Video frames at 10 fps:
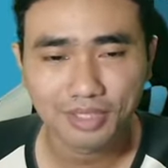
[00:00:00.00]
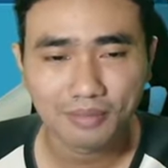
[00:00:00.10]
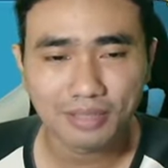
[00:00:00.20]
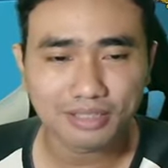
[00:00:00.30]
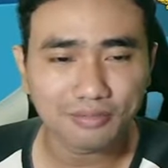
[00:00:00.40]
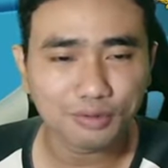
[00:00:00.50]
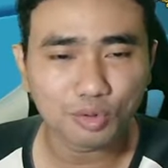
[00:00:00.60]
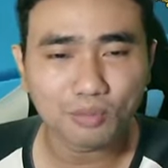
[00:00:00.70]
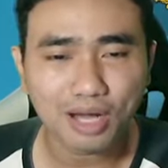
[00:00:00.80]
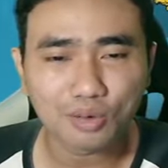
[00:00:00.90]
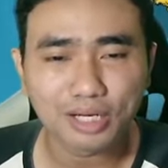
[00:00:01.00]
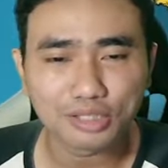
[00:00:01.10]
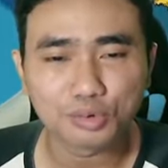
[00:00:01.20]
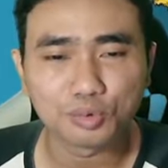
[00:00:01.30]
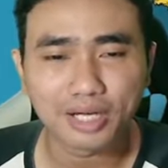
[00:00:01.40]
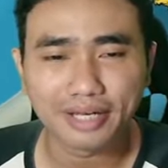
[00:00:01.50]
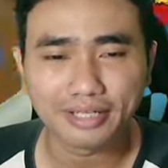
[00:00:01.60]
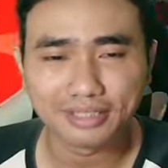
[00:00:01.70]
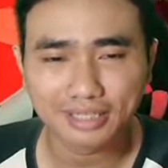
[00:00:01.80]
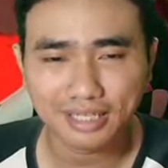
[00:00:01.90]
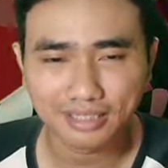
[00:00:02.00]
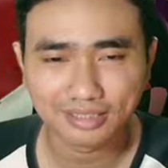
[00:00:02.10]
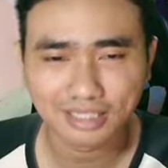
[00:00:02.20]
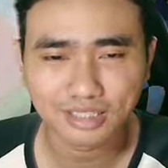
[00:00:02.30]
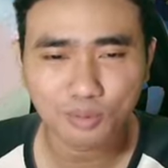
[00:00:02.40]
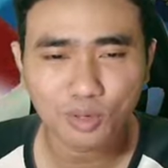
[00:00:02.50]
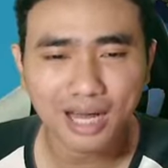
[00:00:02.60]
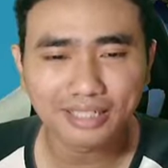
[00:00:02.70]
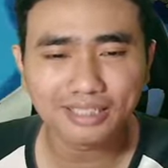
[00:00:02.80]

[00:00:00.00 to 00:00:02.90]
masa fitur baru nggak suka ya guys ya dan semoga aja